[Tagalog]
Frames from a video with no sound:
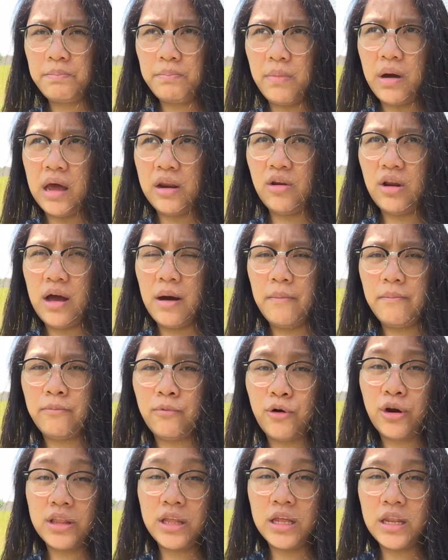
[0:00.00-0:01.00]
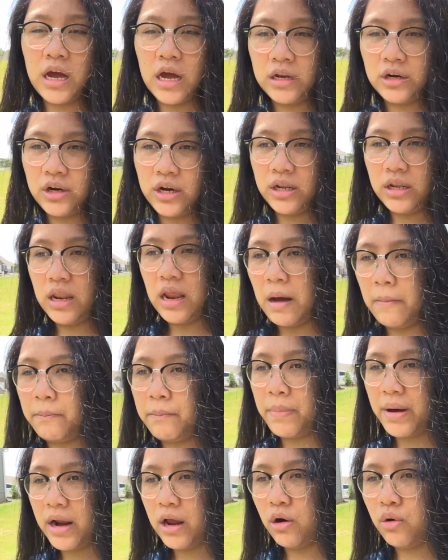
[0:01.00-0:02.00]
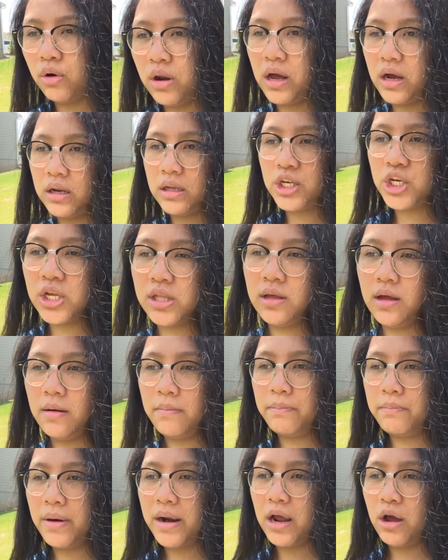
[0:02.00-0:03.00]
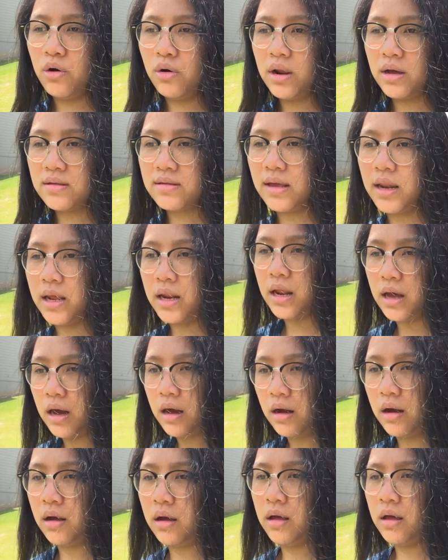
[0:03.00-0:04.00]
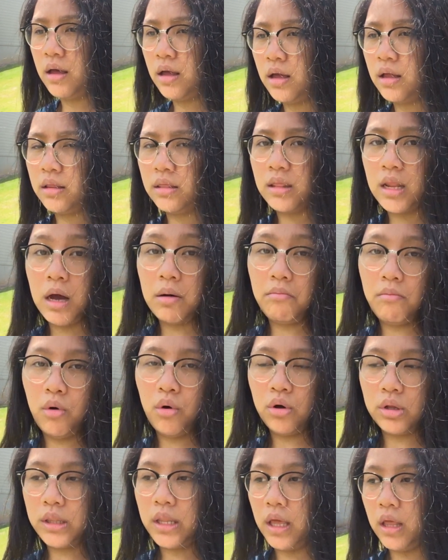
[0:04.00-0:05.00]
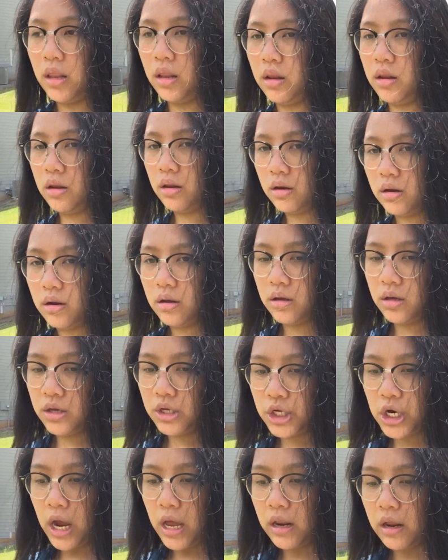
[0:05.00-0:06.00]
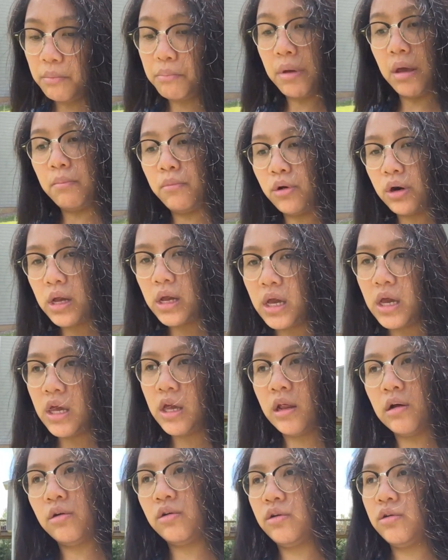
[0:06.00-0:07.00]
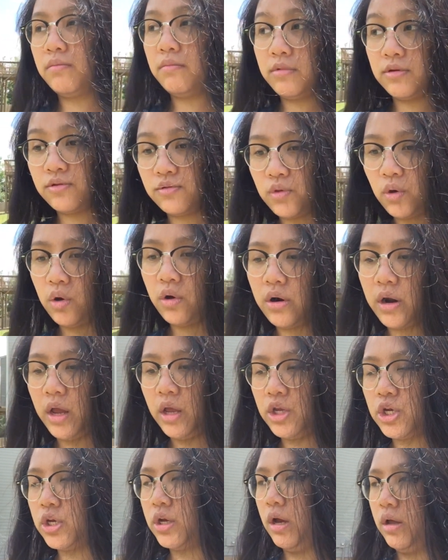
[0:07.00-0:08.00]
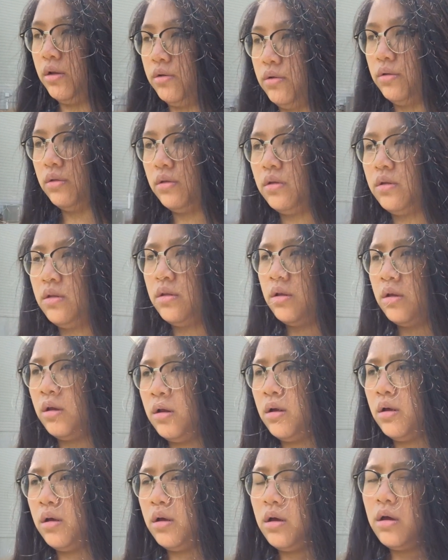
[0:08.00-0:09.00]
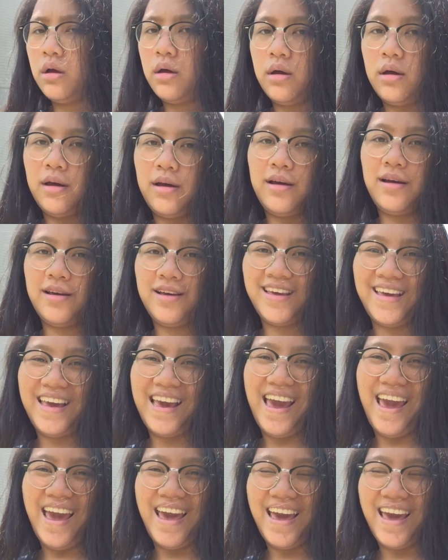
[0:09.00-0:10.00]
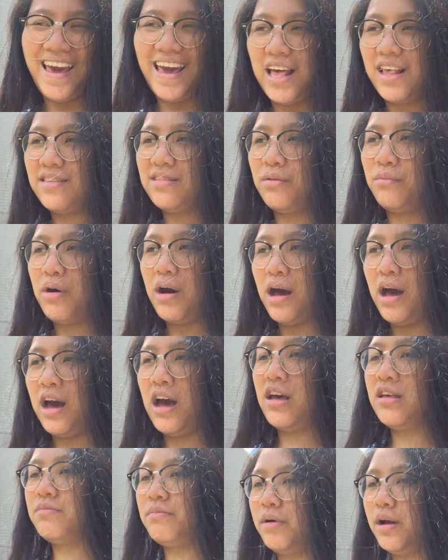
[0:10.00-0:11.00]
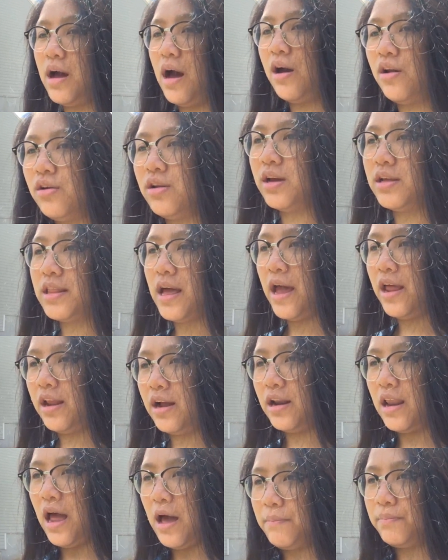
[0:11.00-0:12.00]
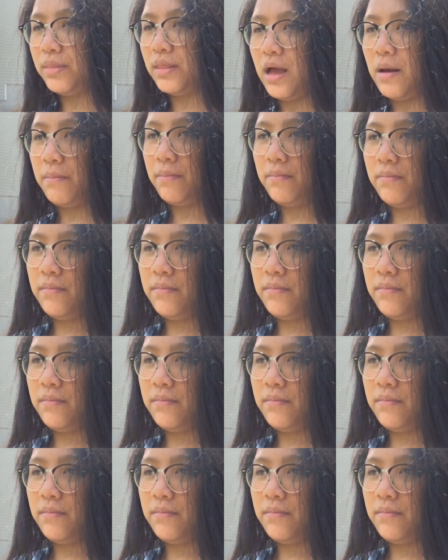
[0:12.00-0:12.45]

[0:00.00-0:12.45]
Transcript: ano lang 1400 lang pareho lang pareho lang sila ng ng model tsaka ng memory yung storage ganun yay so baka magkakaroon na tayo ng laptop